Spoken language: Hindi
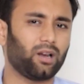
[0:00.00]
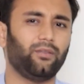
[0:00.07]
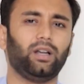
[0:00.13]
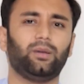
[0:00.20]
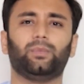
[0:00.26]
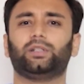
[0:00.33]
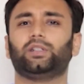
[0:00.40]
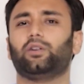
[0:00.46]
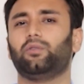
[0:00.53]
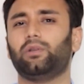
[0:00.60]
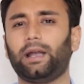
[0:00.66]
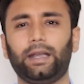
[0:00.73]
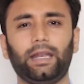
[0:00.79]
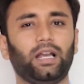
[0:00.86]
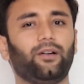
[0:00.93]
का वेट मत करो
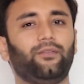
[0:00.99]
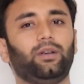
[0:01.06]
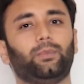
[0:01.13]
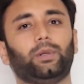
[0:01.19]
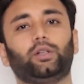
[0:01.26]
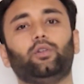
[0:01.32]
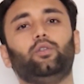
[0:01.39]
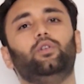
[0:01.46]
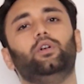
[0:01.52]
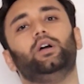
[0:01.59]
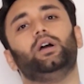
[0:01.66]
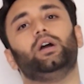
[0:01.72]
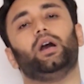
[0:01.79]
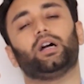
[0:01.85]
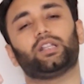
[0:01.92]
लाइटिंग का वेट मत करो
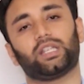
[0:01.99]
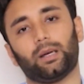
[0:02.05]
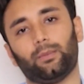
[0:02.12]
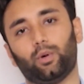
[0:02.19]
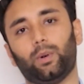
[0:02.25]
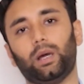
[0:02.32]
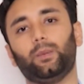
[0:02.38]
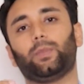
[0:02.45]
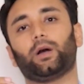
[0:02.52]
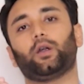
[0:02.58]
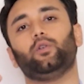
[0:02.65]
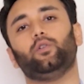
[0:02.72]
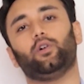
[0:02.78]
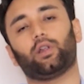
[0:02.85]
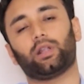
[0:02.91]
अच्छा मोबाइल
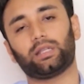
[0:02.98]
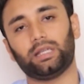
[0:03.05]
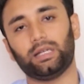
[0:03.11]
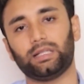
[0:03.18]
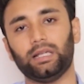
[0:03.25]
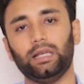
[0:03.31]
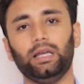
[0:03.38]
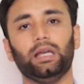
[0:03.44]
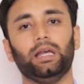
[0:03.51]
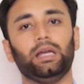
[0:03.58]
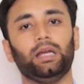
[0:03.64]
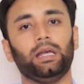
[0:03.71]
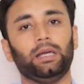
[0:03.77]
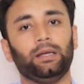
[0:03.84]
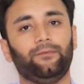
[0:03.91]
पकड़ो और अच्छे से
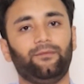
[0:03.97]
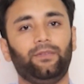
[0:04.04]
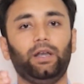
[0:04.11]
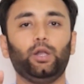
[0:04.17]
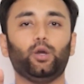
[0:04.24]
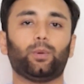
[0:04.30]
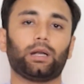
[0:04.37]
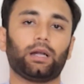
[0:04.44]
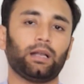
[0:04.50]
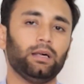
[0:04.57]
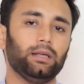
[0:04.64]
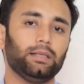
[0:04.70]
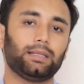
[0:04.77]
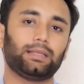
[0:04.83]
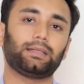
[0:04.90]
वीडियो
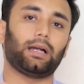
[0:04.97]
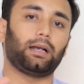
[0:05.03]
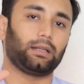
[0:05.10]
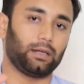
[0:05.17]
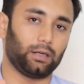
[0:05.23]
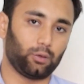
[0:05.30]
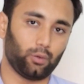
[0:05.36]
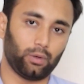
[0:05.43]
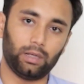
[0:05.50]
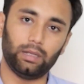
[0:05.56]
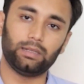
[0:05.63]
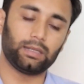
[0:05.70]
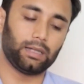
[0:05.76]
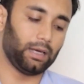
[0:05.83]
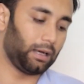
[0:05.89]
बनाना स्टार्ट कर दो
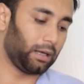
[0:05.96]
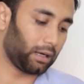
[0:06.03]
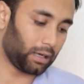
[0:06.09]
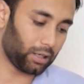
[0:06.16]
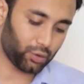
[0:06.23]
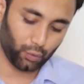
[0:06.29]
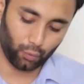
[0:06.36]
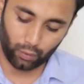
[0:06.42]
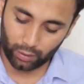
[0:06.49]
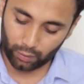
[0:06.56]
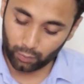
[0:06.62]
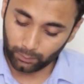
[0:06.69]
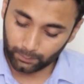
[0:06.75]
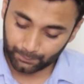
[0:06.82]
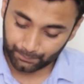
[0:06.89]
रील्स क्रिएट करना शुरू कर
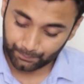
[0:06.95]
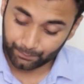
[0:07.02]
दो